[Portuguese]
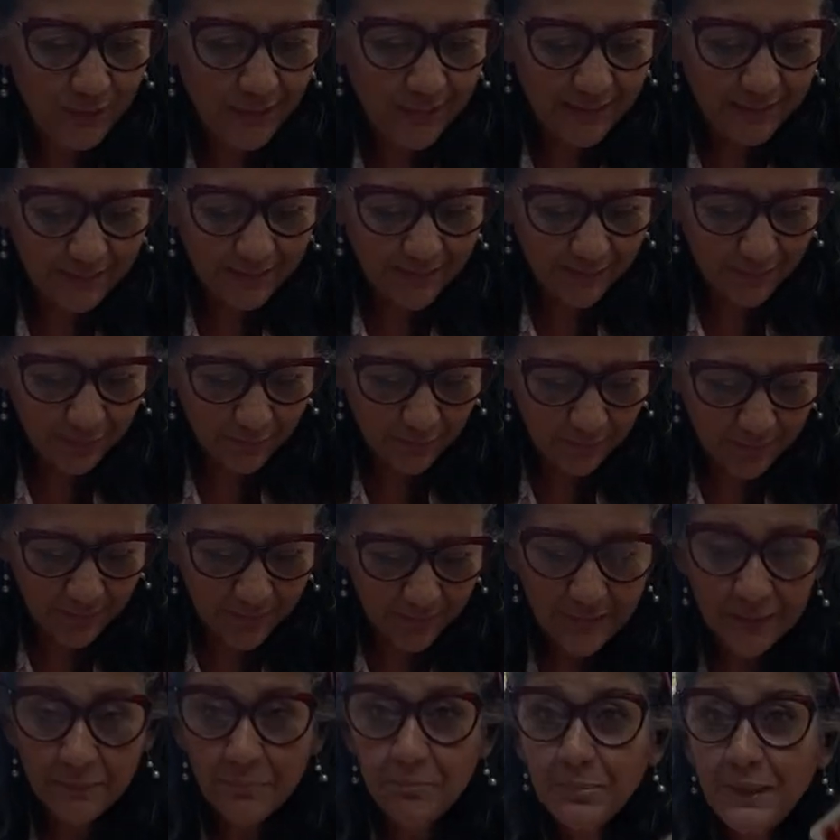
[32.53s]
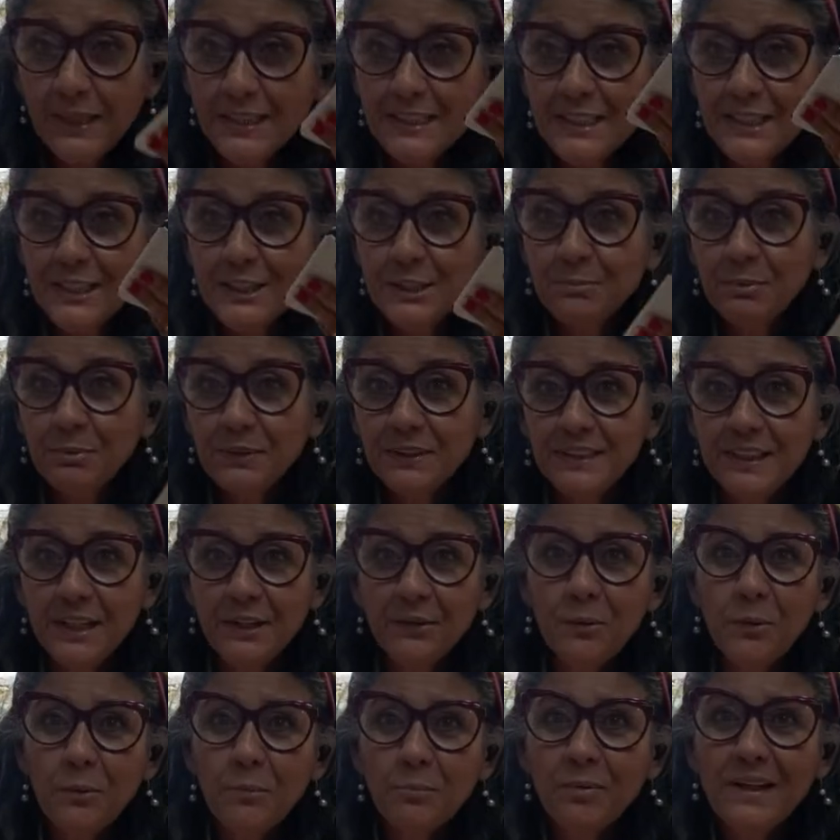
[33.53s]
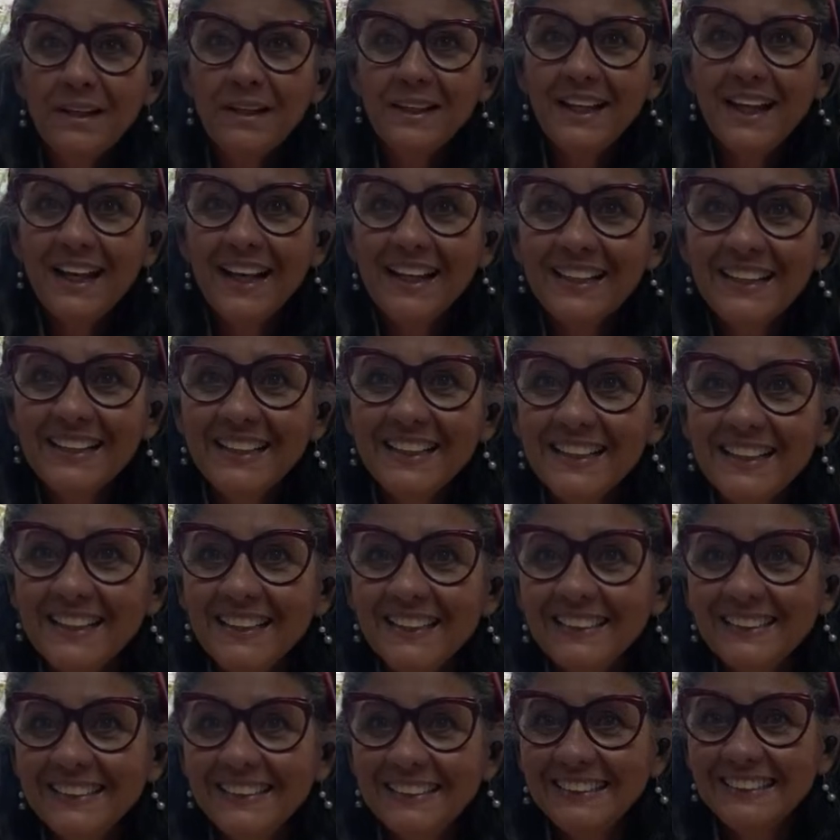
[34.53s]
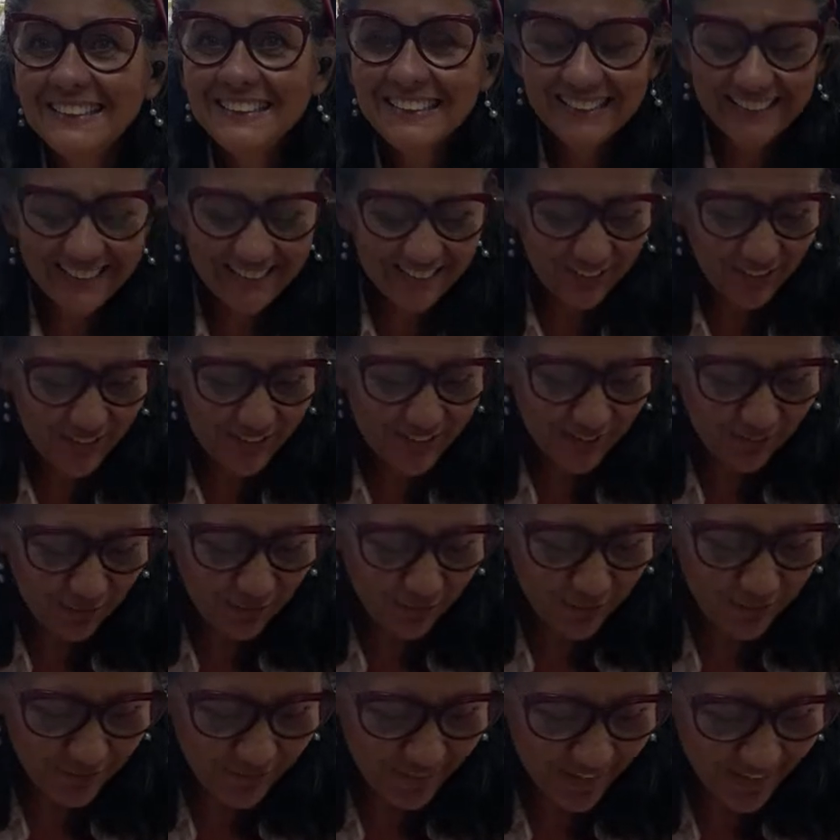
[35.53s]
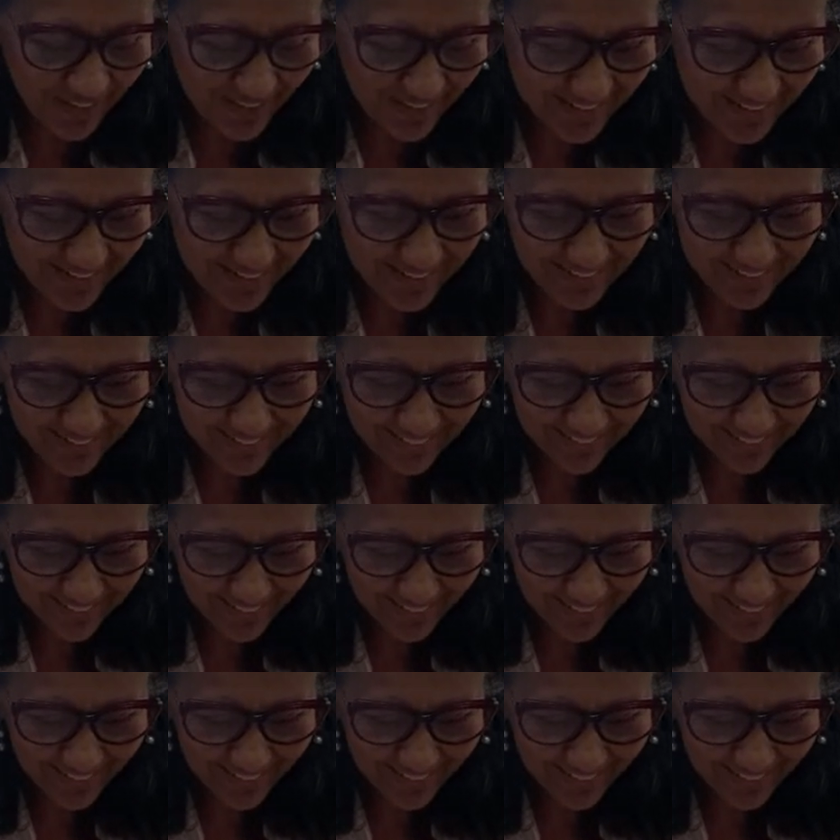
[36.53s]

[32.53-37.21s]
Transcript: Conectando aqui para a gente poder acompanhar aqui a nossa conversa.